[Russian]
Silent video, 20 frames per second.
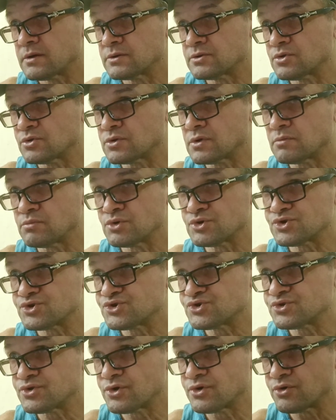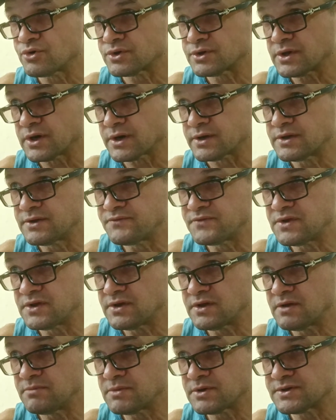тотал больше 4. Так,
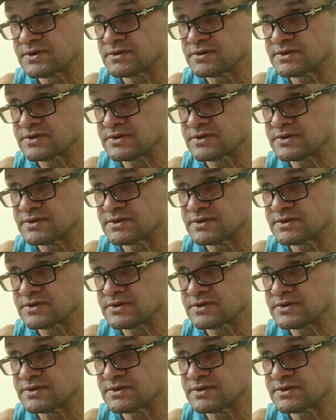нефтехимик,